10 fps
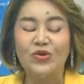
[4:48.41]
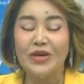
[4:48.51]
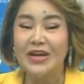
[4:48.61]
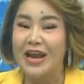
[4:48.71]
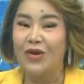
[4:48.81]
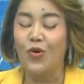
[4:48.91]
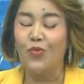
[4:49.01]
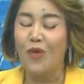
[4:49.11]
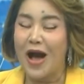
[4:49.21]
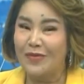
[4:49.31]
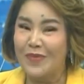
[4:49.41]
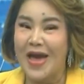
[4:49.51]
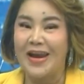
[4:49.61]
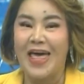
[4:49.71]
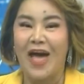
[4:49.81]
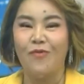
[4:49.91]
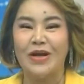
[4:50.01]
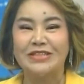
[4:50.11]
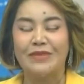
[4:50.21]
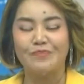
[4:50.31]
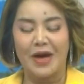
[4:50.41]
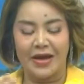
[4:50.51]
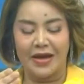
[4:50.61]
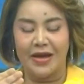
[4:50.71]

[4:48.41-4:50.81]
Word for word: ช่วงนี้หลายๆคนวางแผนแล้วว่าจะไป